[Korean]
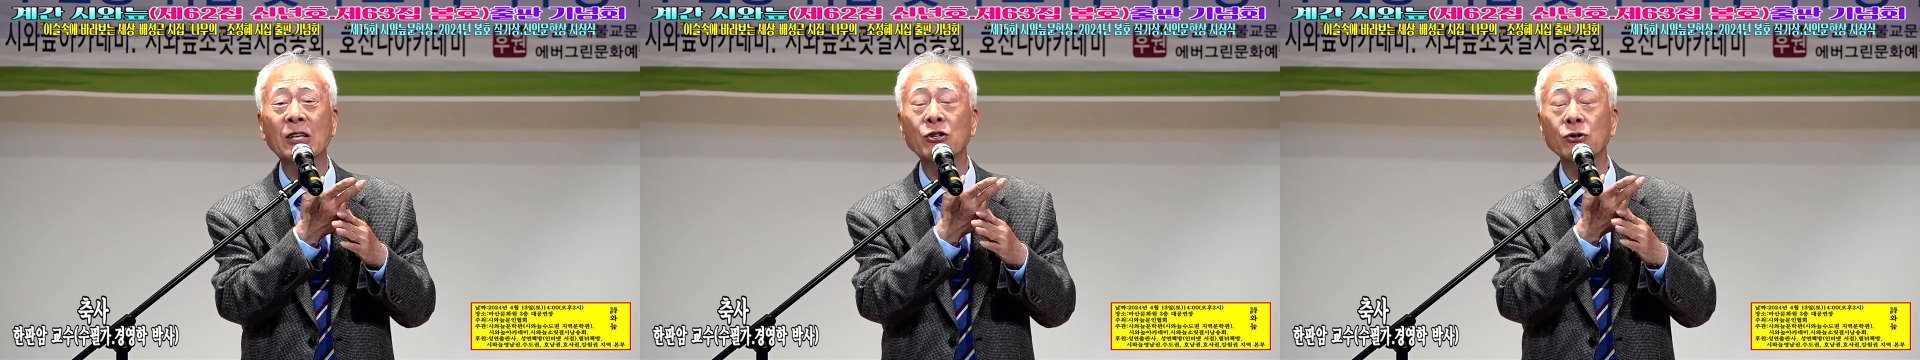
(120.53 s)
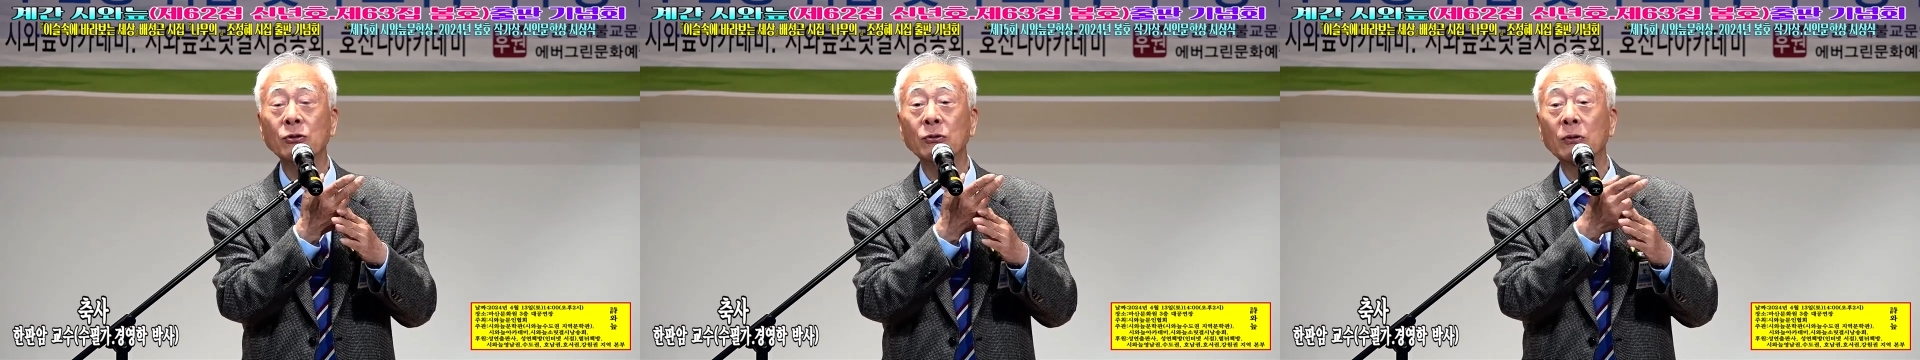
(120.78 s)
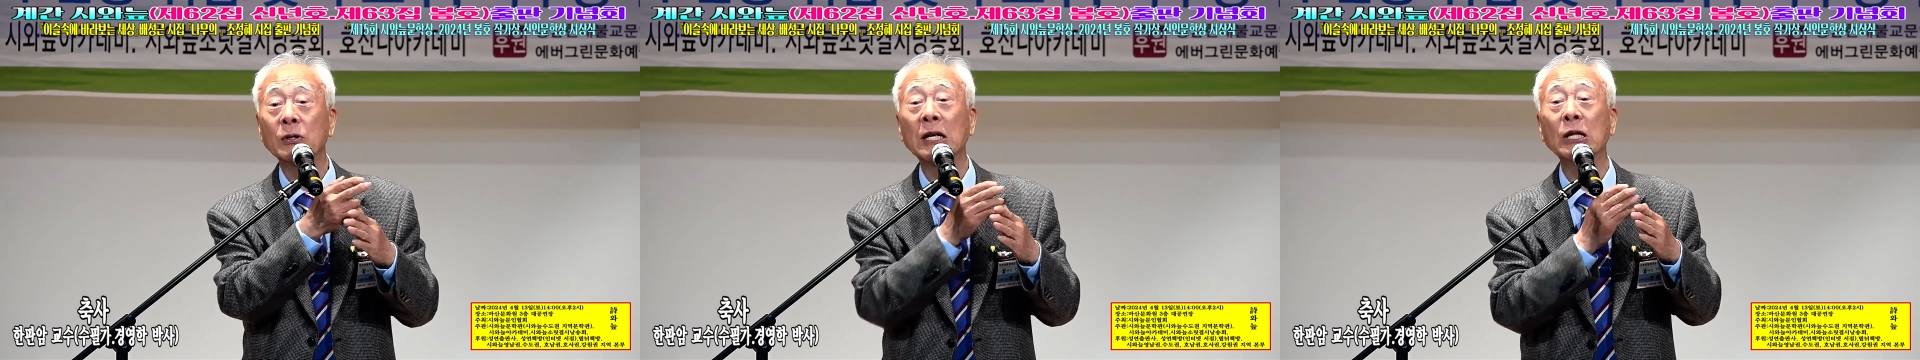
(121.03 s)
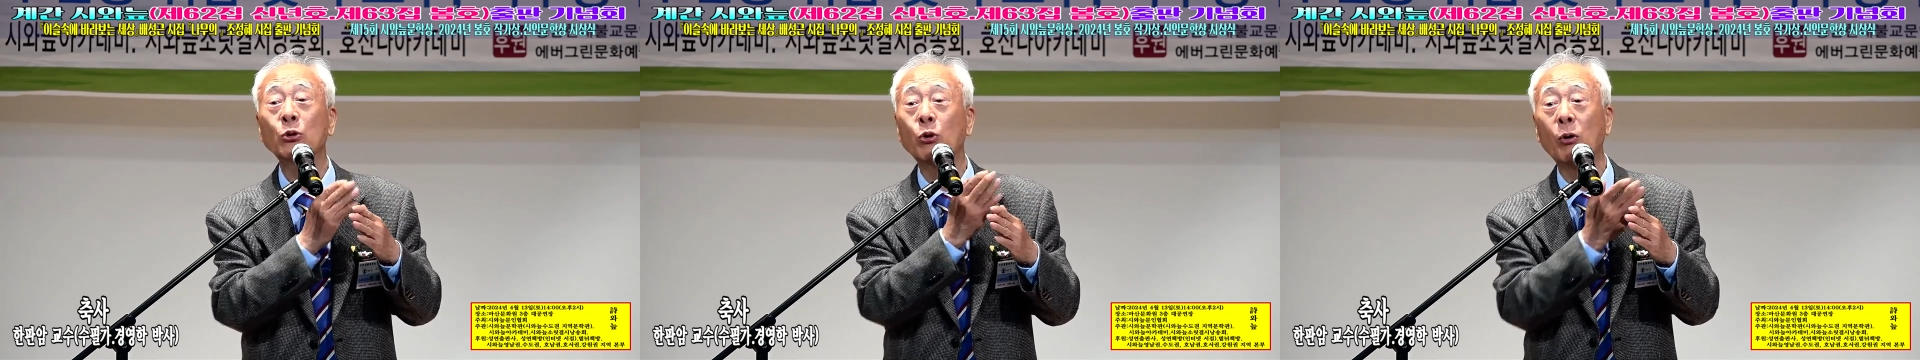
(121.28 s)
아주
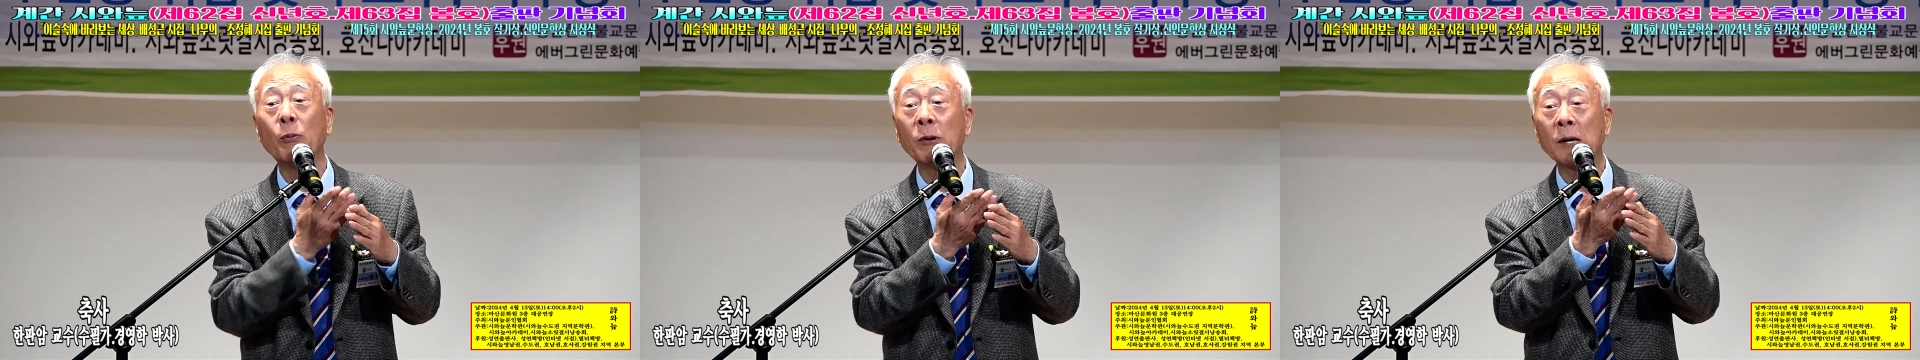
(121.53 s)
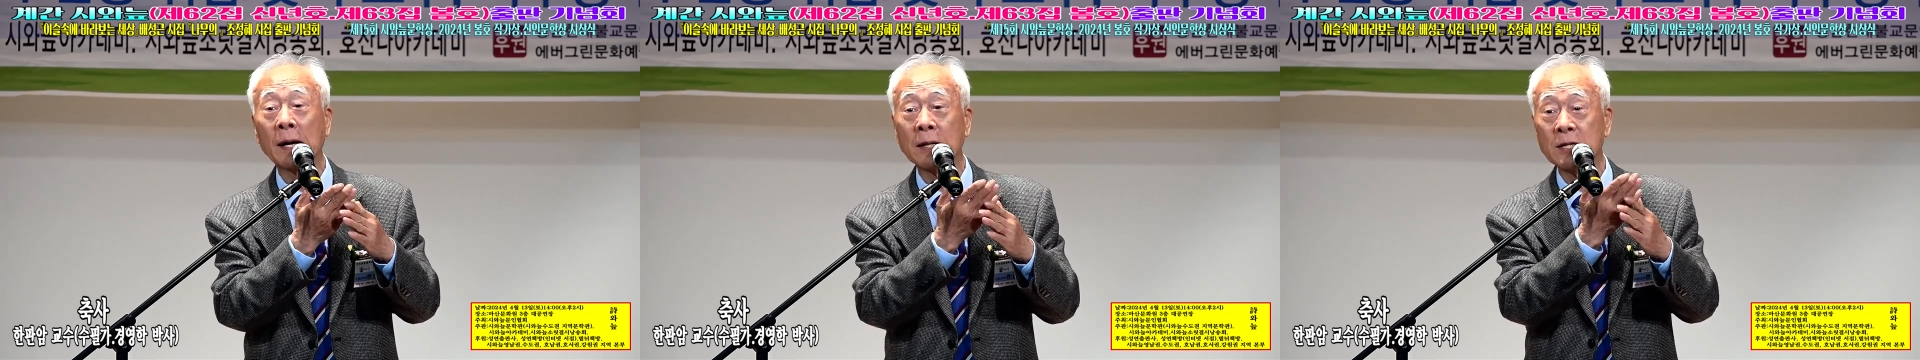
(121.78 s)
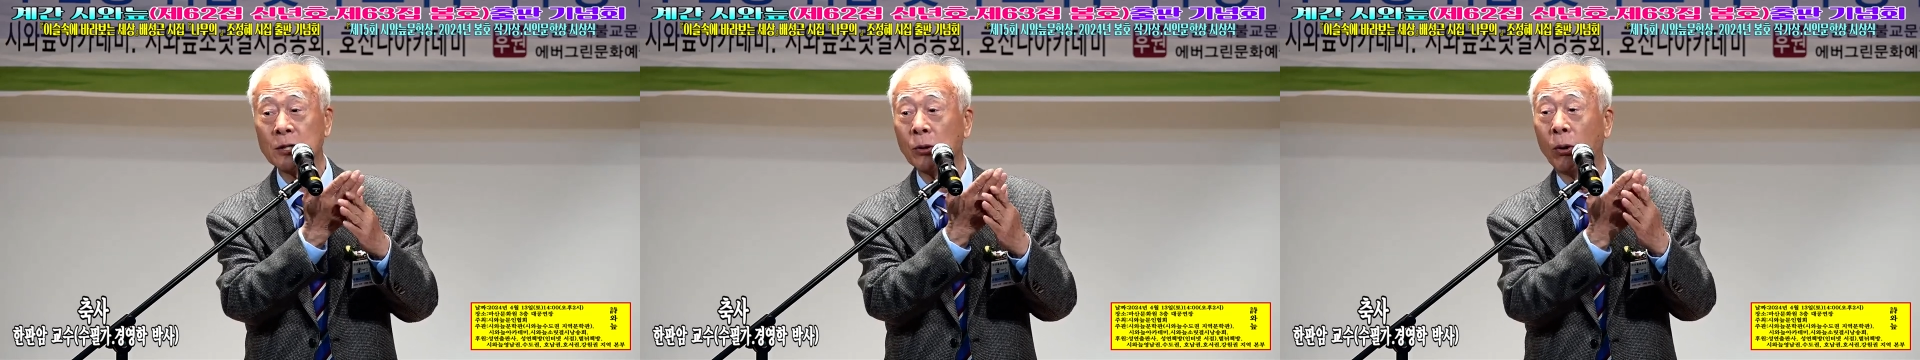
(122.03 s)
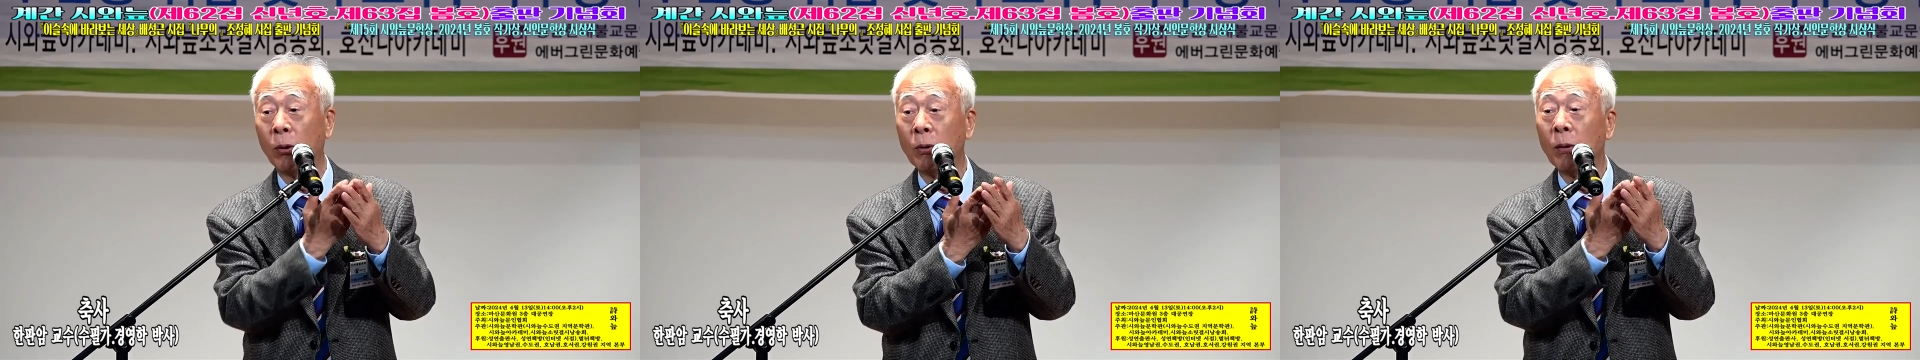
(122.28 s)
이 톱을
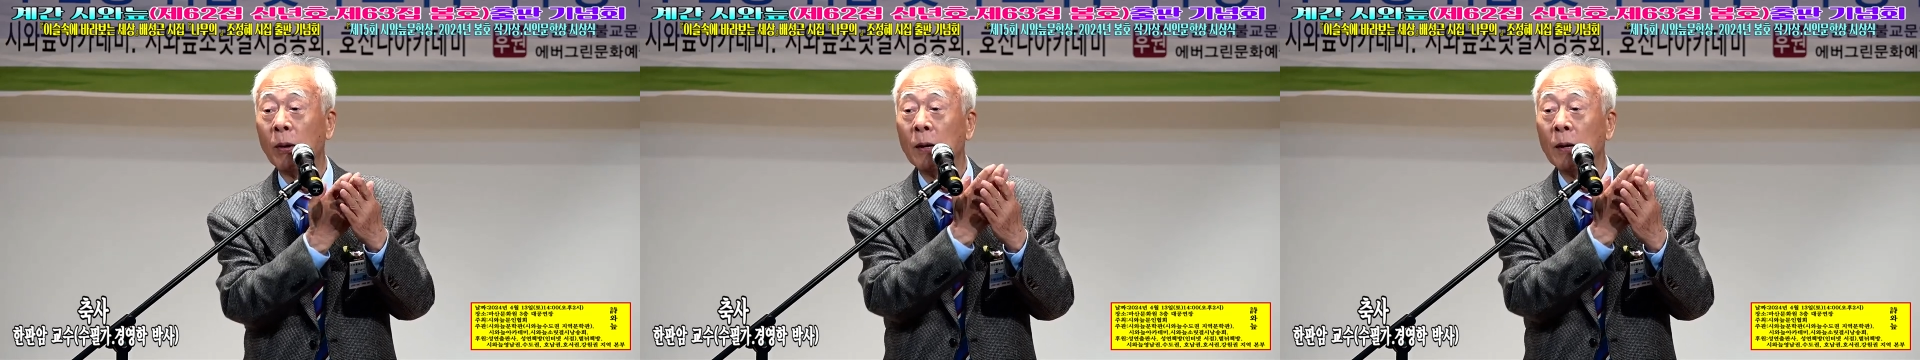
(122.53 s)
가지고